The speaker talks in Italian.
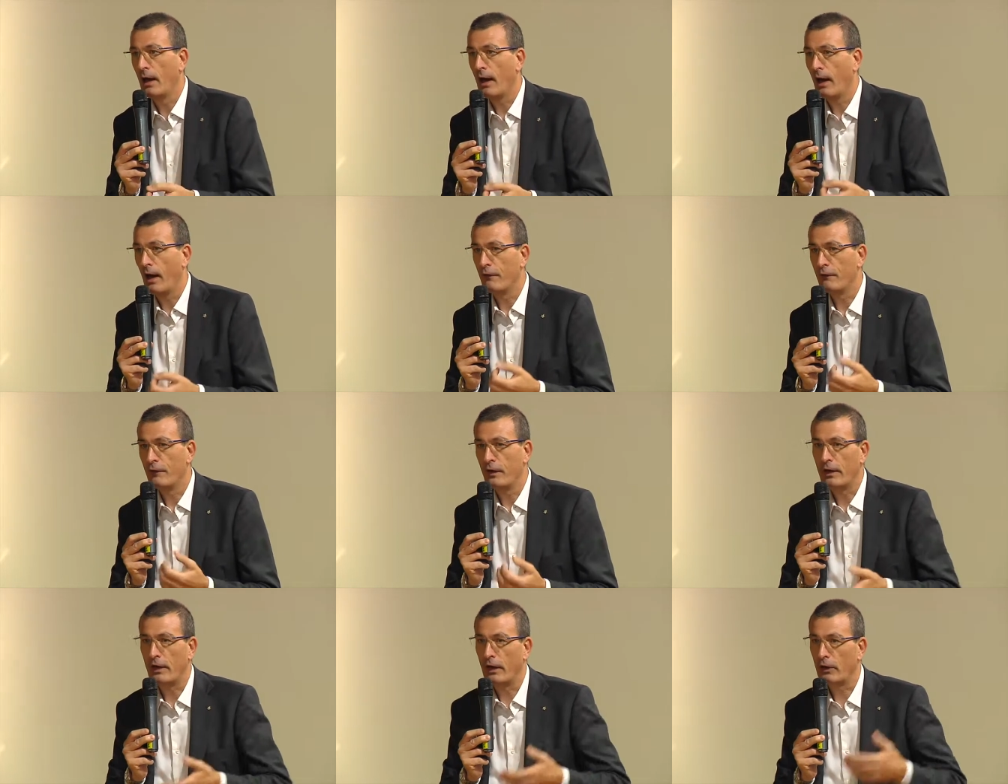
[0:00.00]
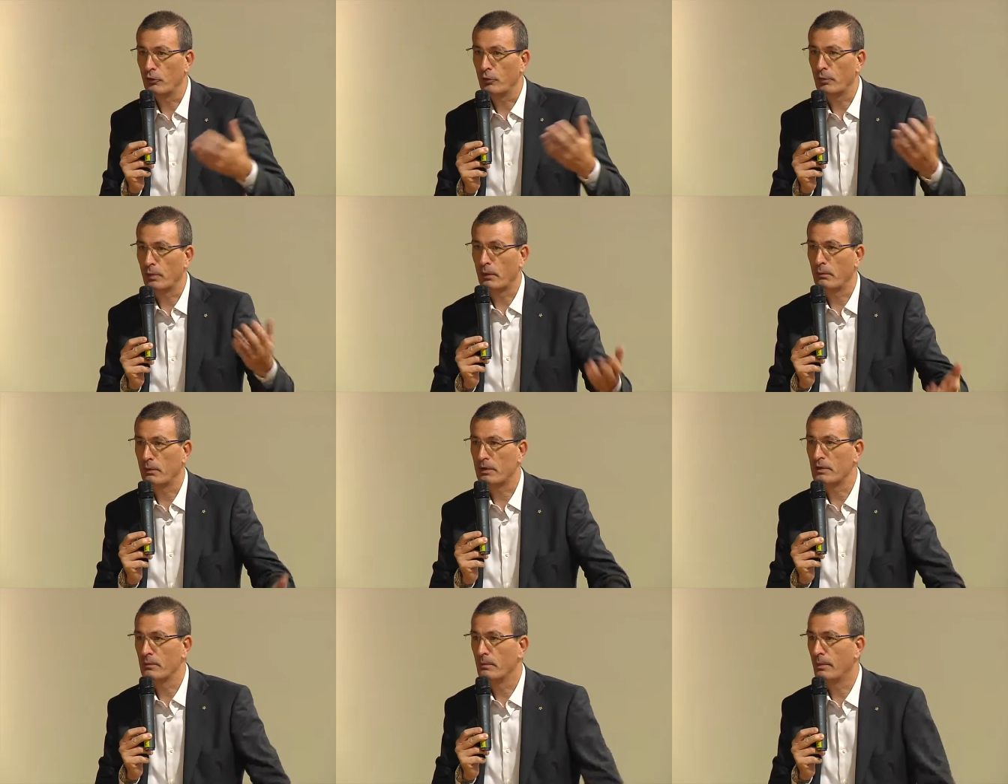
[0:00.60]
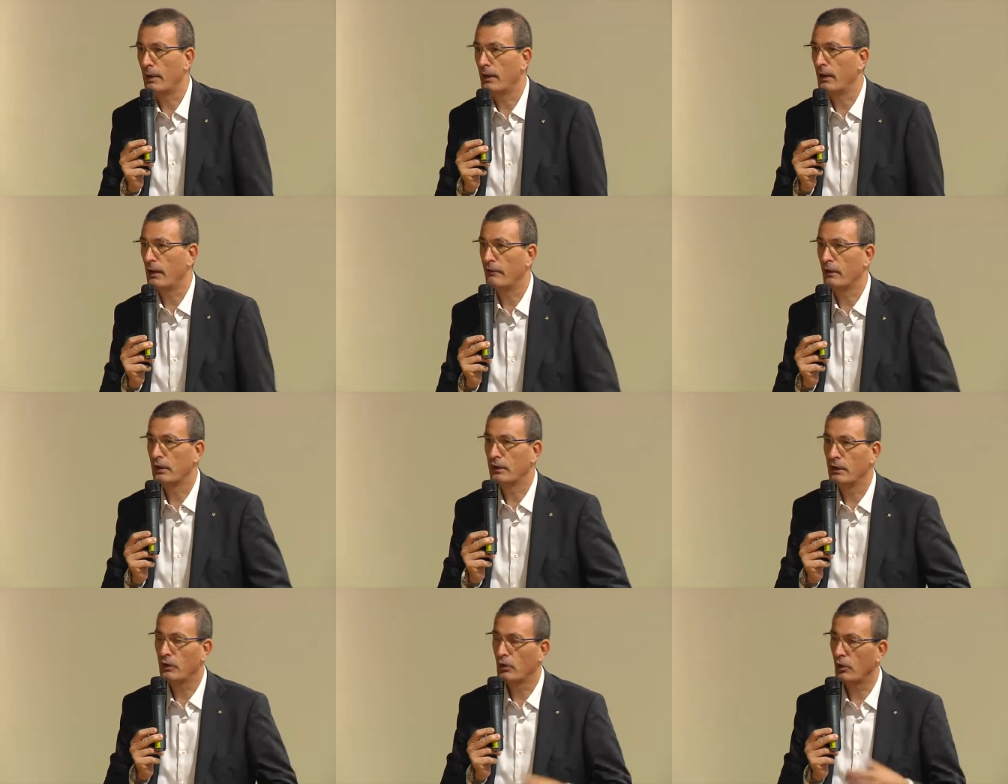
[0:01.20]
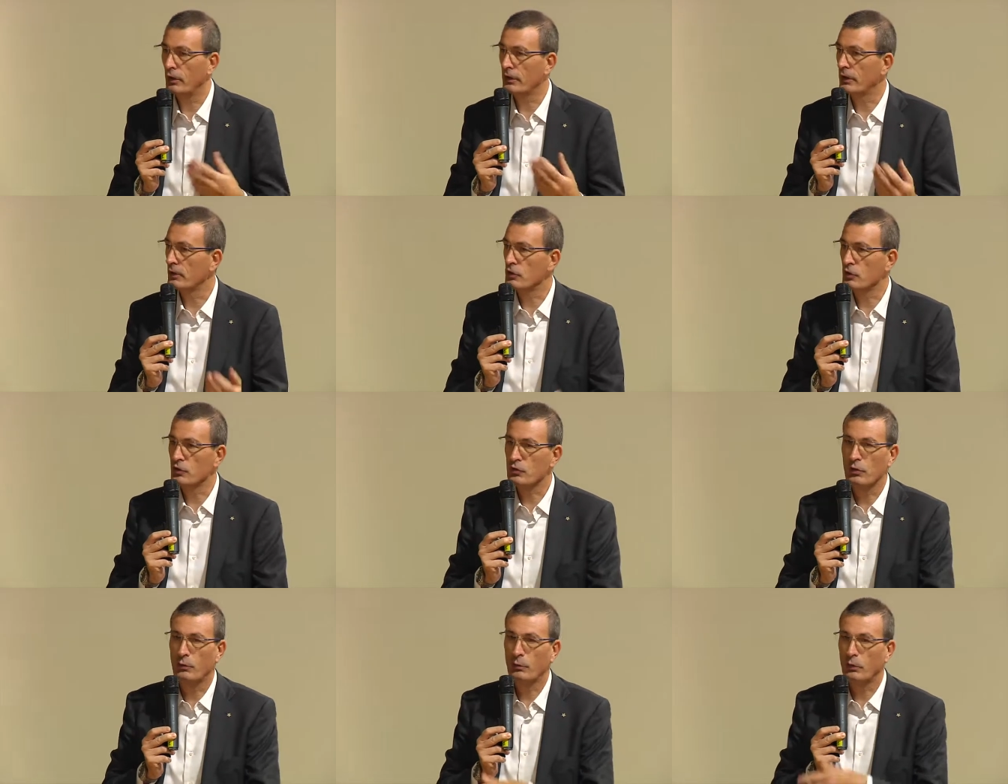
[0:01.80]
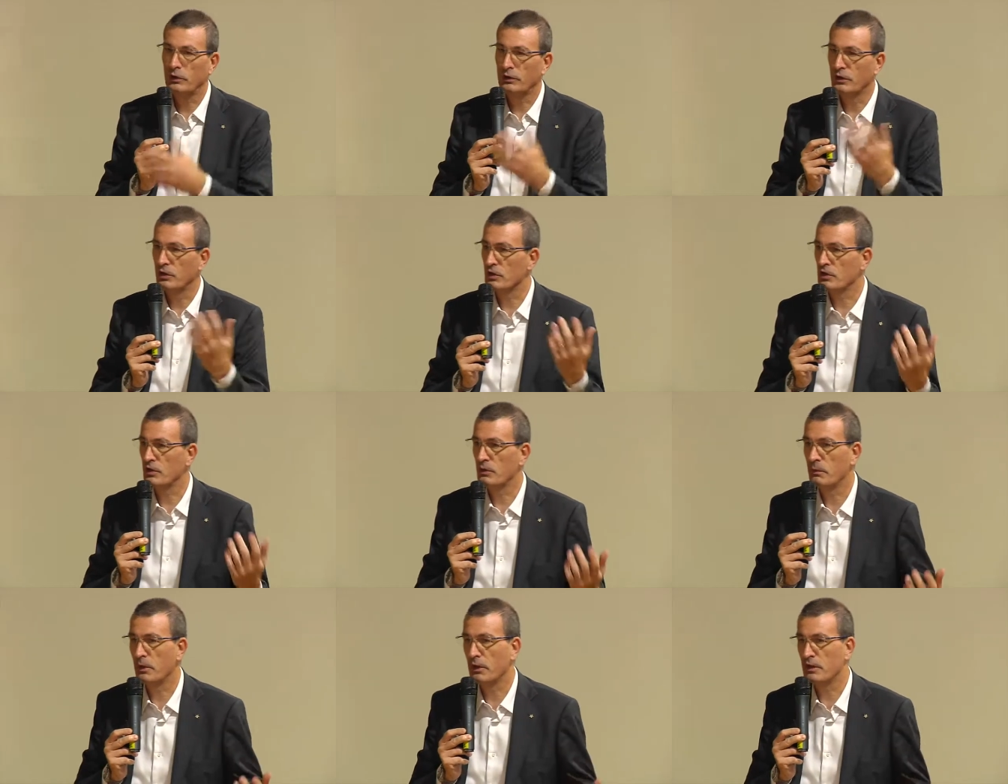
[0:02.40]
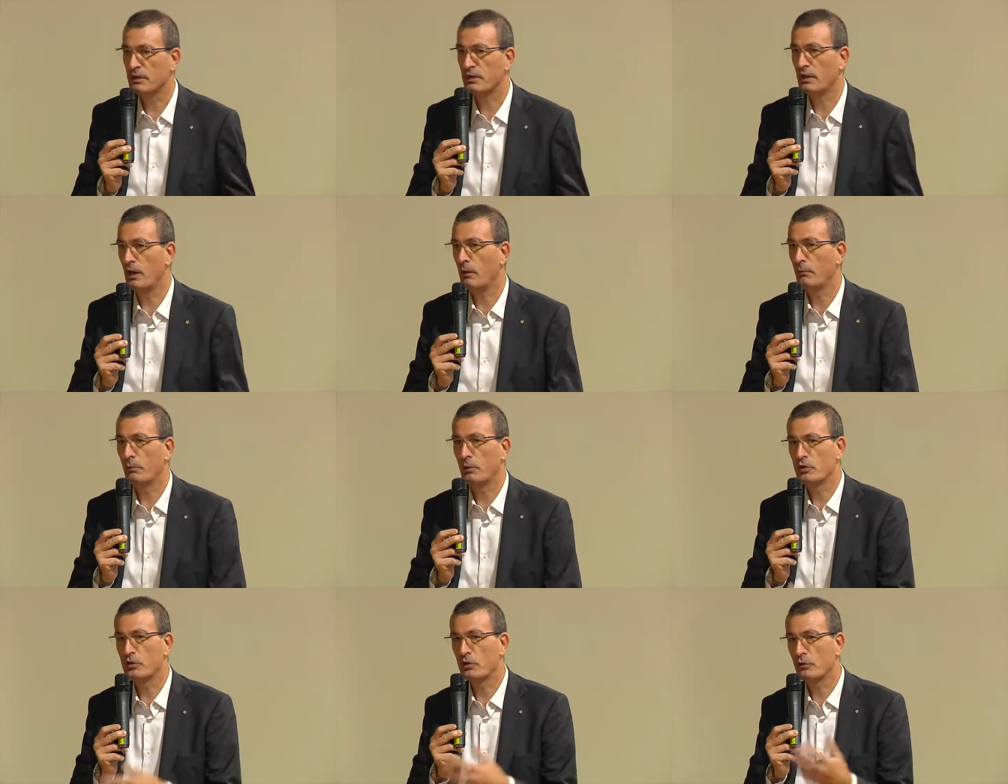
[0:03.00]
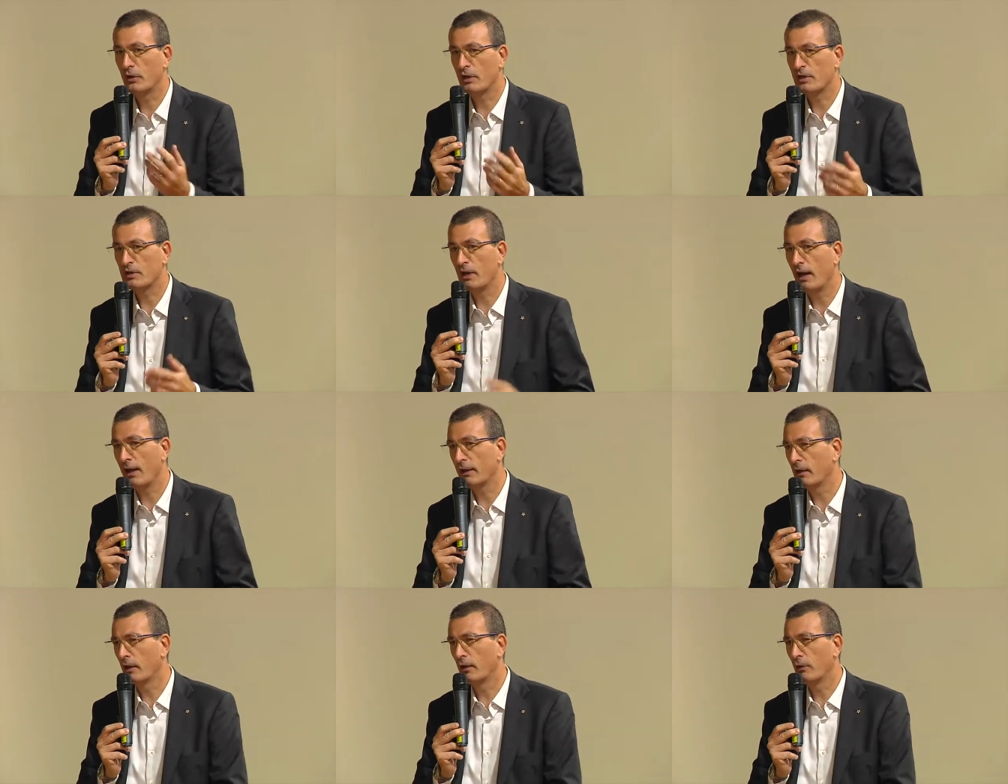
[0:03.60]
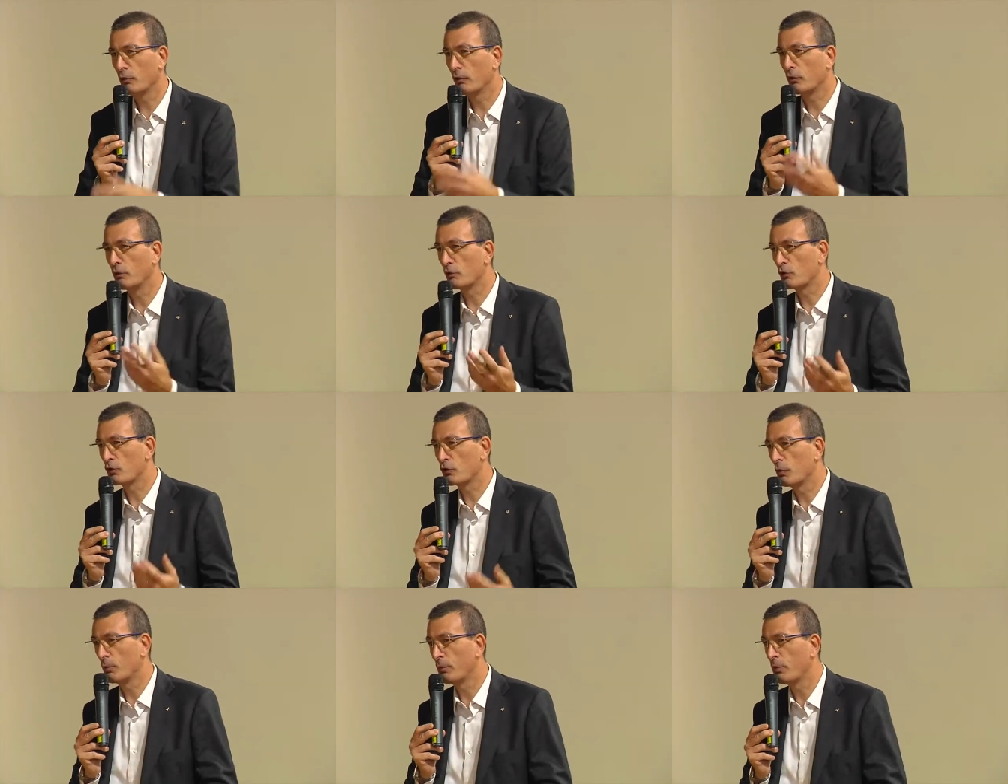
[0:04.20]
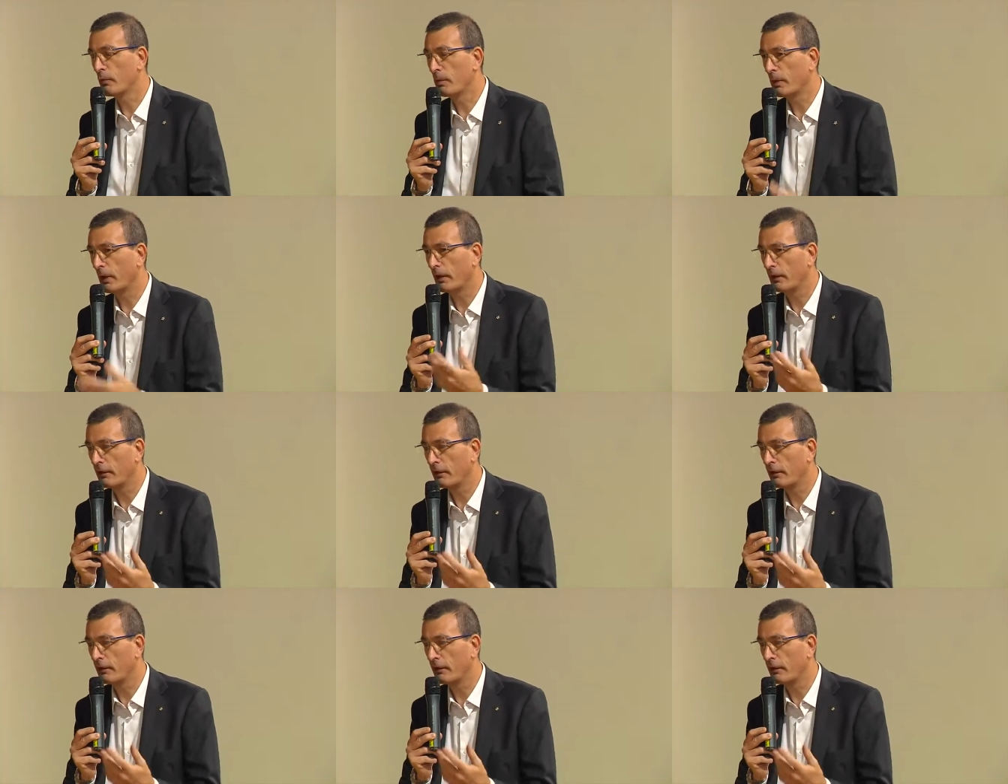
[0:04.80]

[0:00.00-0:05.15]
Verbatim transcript: avvenendo. Prima si parlava di coda, ci sono moltissimi esempi, c'è una slide che io non uso più perché